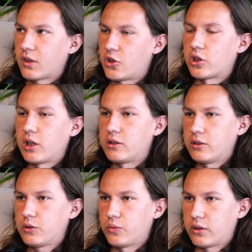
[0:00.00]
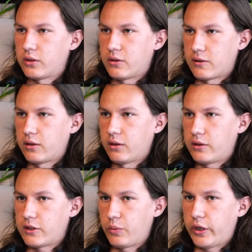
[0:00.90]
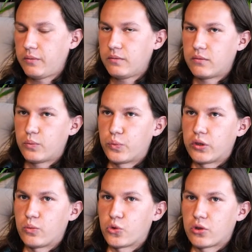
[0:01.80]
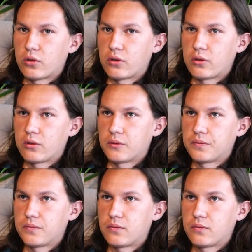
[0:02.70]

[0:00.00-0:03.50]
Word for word: Начинали делать мы это действительно для себя, потому что,